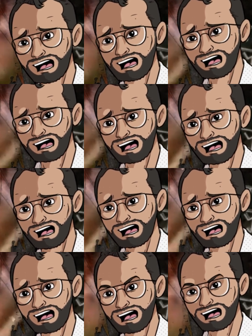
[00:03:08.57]
¿Héroe
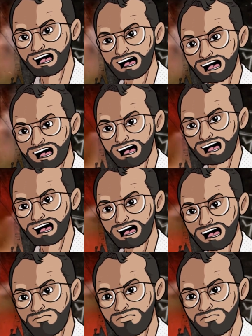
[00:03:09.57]
o
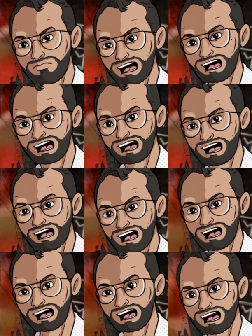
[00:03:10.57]
amenaza? Ustedes
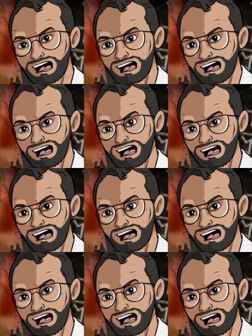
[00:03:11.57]
mismos